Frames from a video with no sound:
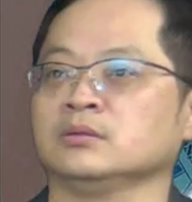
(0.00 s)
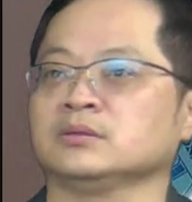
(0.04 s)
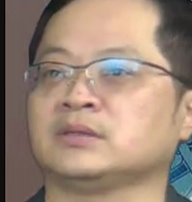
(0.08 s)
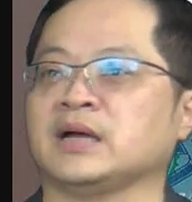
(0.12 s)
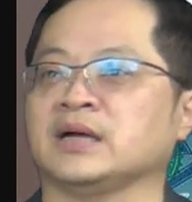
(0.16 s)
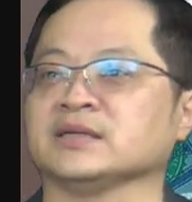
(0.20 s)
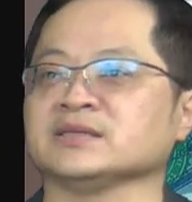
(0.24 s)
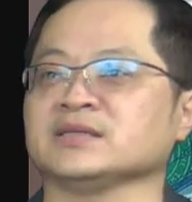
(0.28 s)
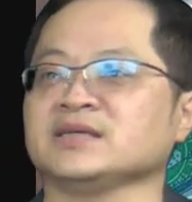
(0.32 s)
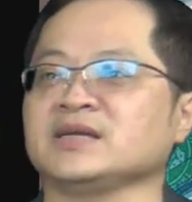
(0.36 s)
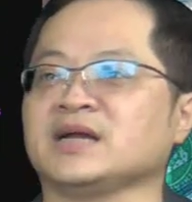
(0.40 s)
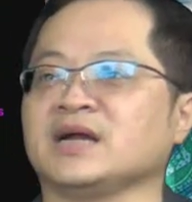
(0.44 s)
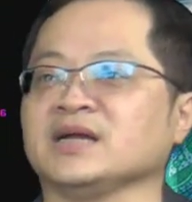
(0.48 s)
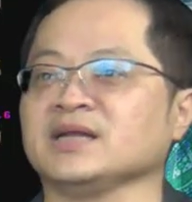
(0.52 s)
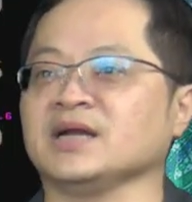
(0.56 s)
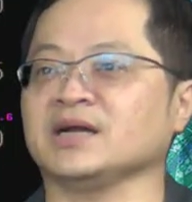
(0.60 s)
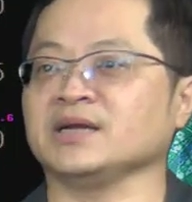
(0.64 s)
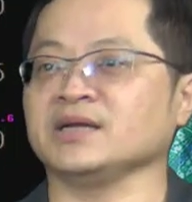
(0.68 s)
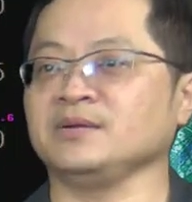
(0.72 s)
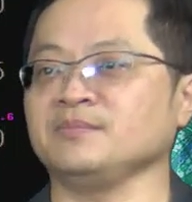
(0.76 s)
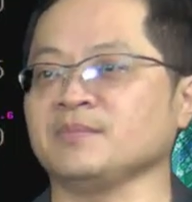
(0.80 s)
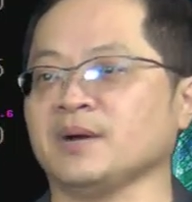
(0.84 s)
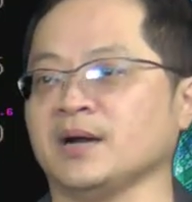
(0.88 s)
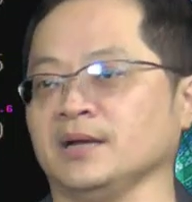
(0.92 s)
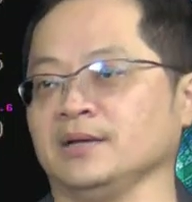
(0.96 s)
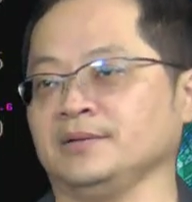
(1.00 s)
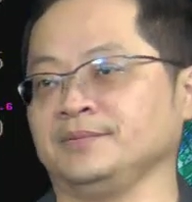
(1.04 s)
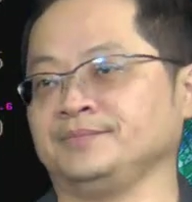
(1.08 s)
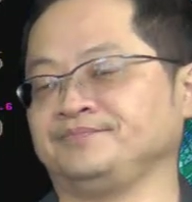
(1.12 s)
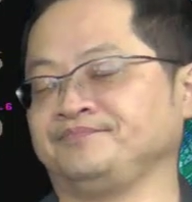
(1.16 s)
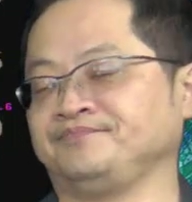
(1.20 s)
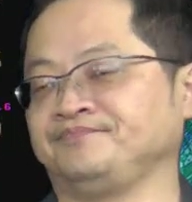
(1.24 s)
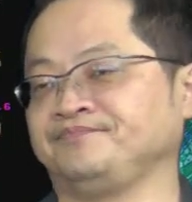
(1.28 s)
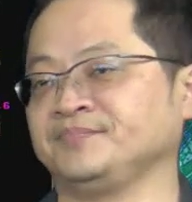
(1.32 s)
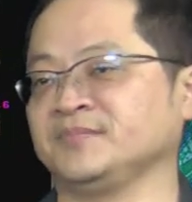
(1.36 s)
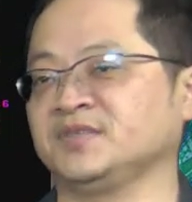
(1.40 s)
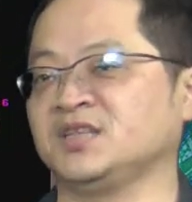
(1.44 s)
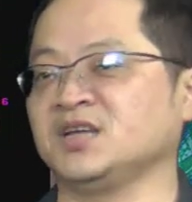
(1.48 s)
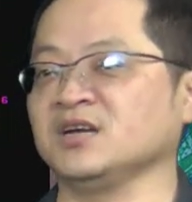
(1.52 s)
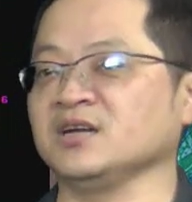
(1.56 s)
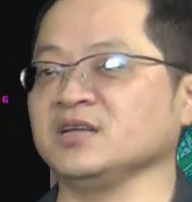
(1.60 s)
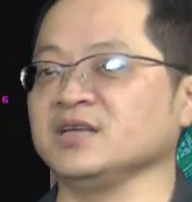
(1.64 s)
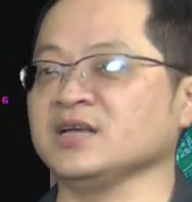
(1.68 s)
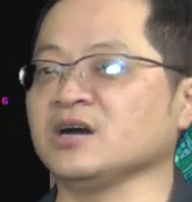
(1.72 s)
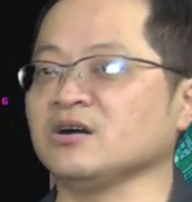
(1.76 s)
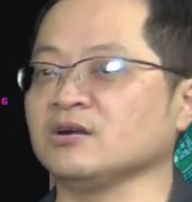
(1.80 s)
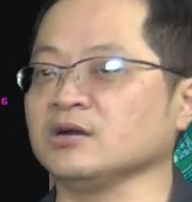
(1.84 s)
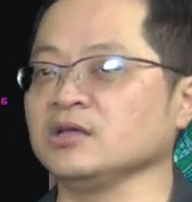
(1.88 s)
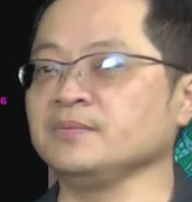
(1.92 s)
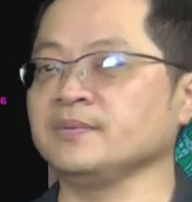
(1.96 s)
躺在那里让你买。德里
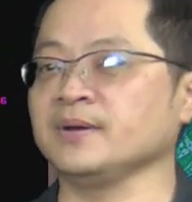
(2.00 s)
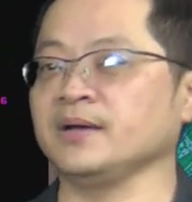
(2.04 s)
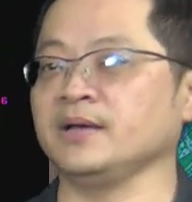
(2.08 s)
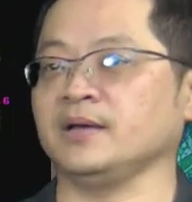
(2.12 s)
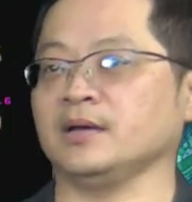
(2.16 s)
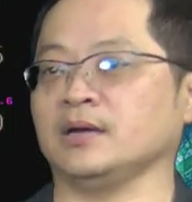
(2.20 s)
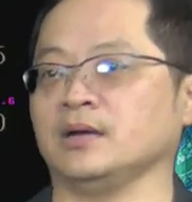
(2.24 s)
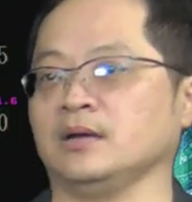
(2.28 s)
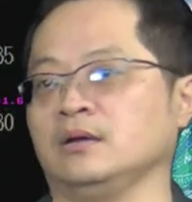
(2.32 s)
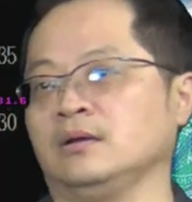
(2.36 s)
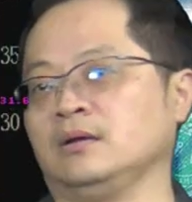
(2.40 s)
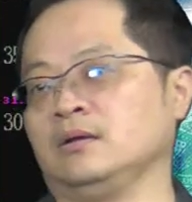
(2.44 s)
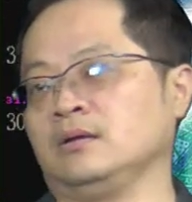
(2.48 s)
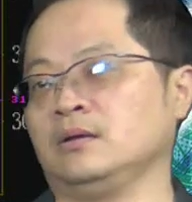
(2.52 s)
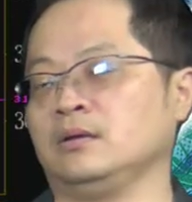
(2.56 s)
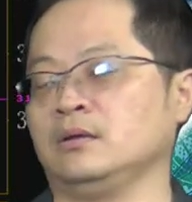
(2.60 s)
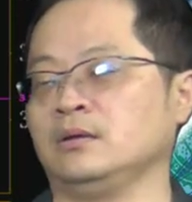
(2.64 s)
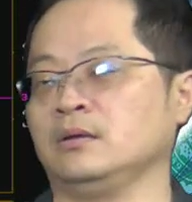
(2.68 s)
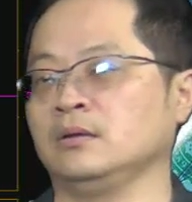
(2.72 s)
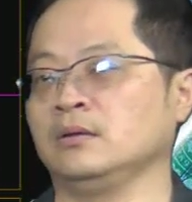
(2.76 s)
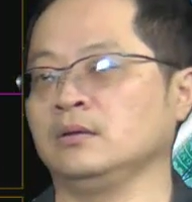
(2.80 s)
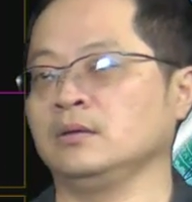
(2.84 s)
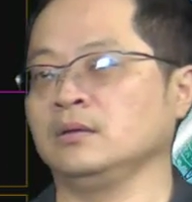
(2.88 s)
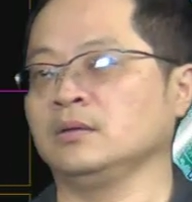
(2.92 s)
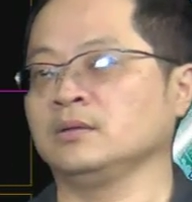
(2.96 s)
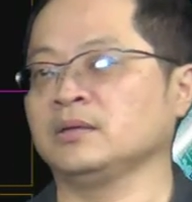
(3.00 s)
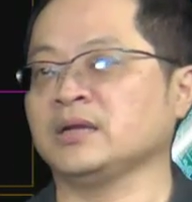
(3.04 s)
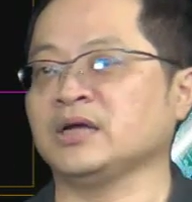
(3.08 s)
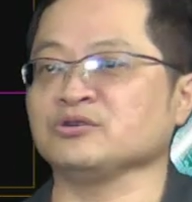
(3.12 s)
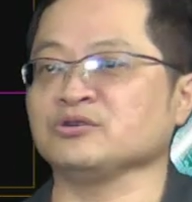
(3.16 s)
也好，利贝啊，那你